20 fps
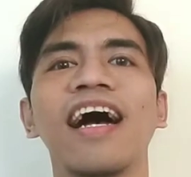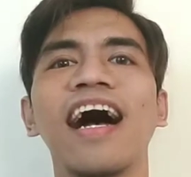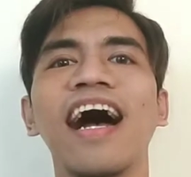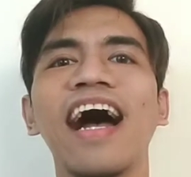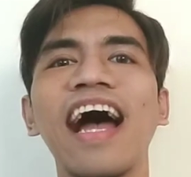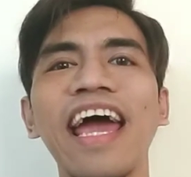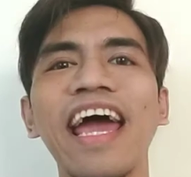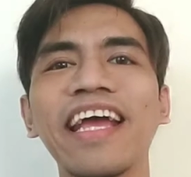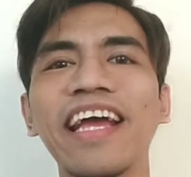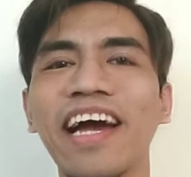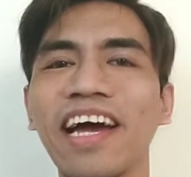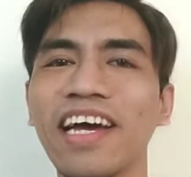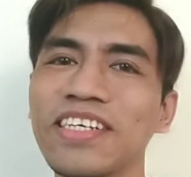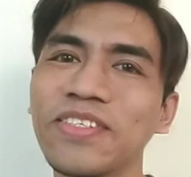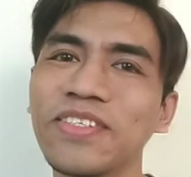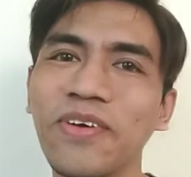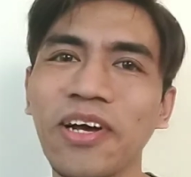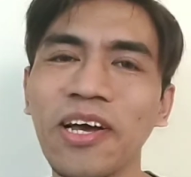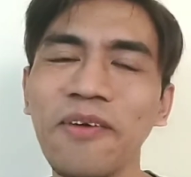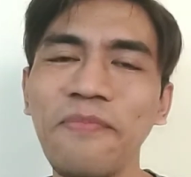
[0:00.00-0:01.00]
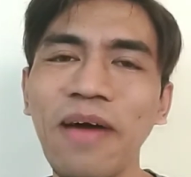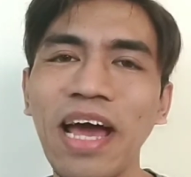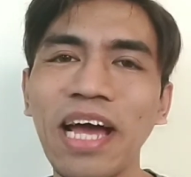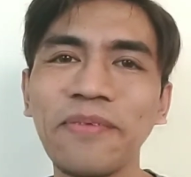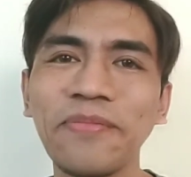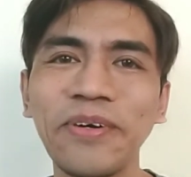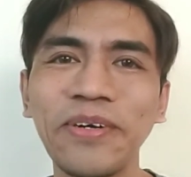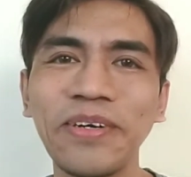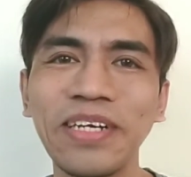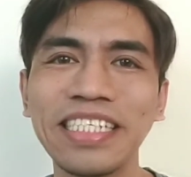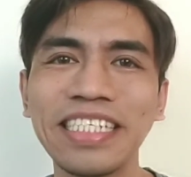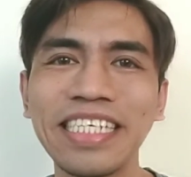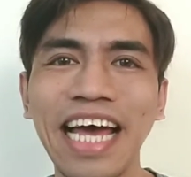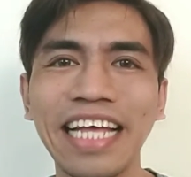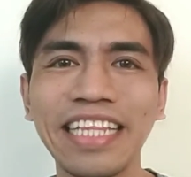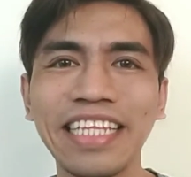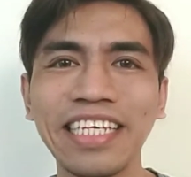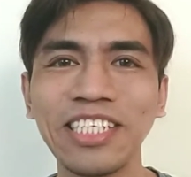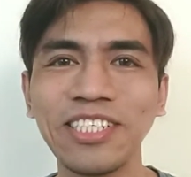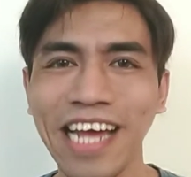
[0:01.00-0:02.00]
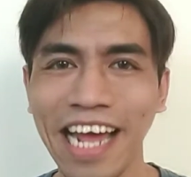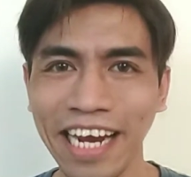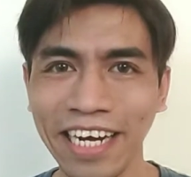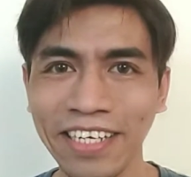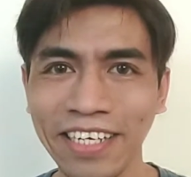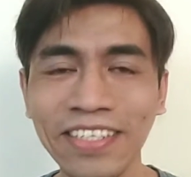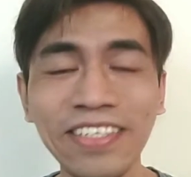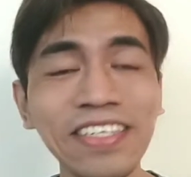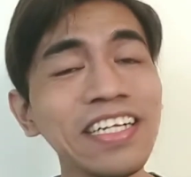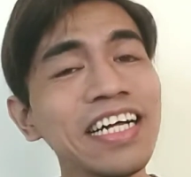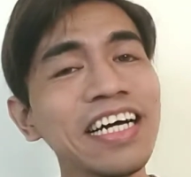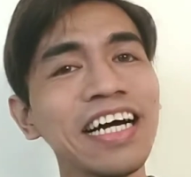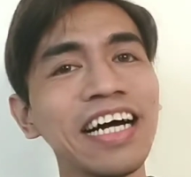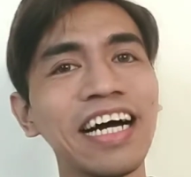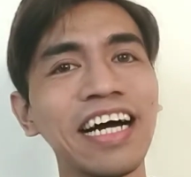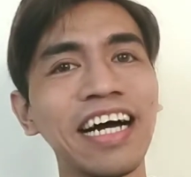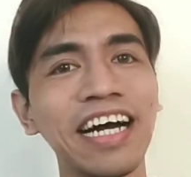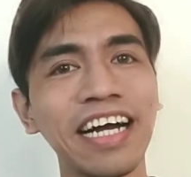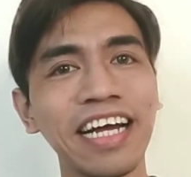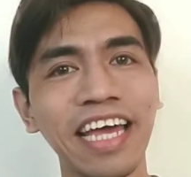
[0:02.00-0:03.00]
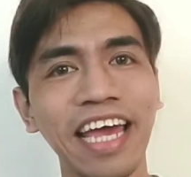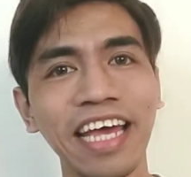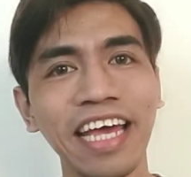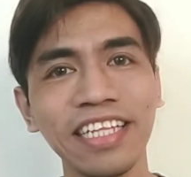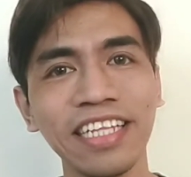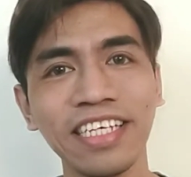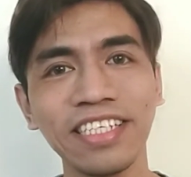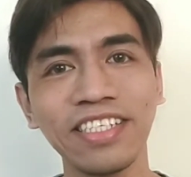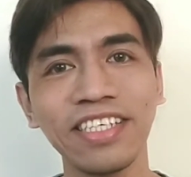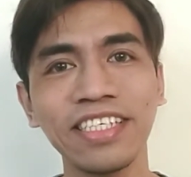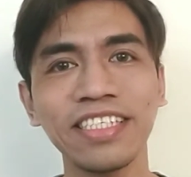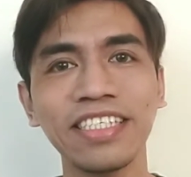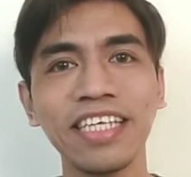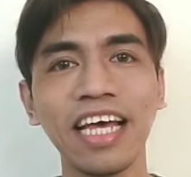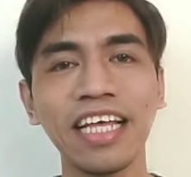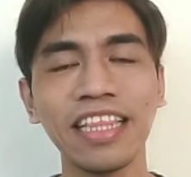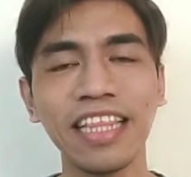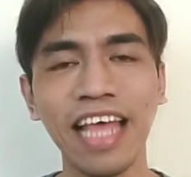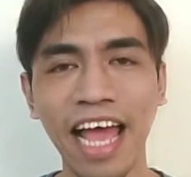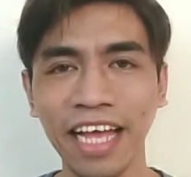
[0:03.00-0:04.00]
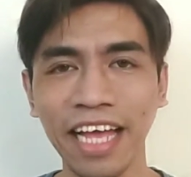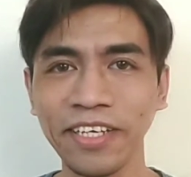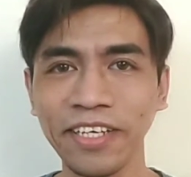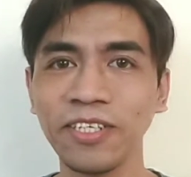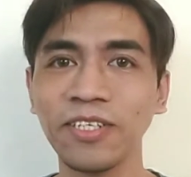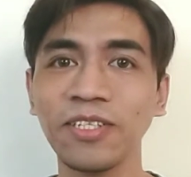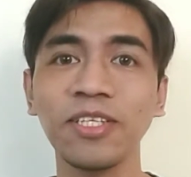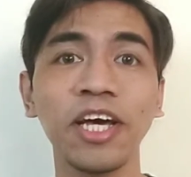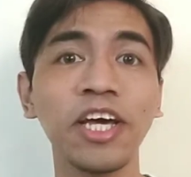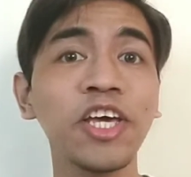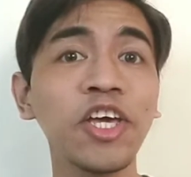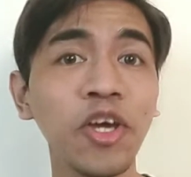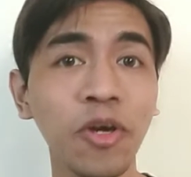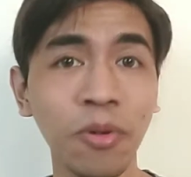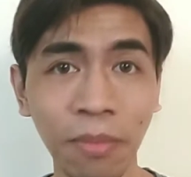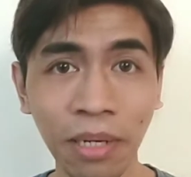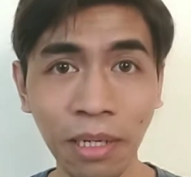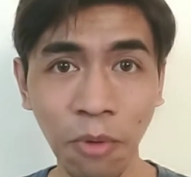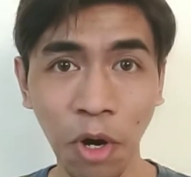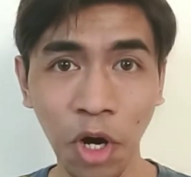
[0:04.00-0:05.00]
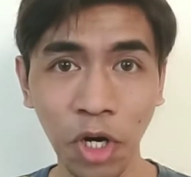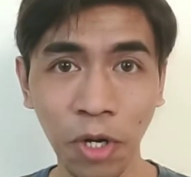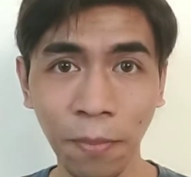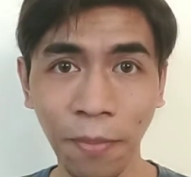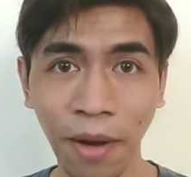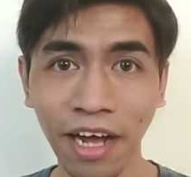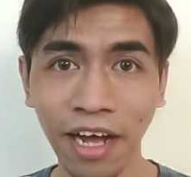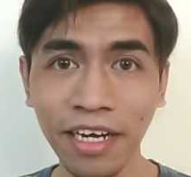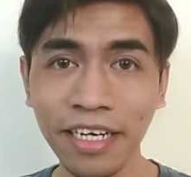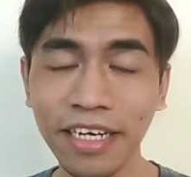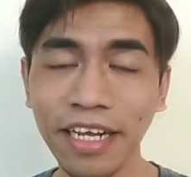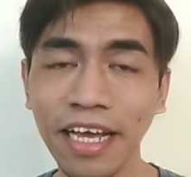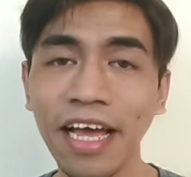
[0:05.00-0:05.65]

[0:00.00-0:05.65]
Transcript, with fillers: Hi guys! Welcome back to ulit sa ating channel. Uh, again, this is Daniel, the human monopod.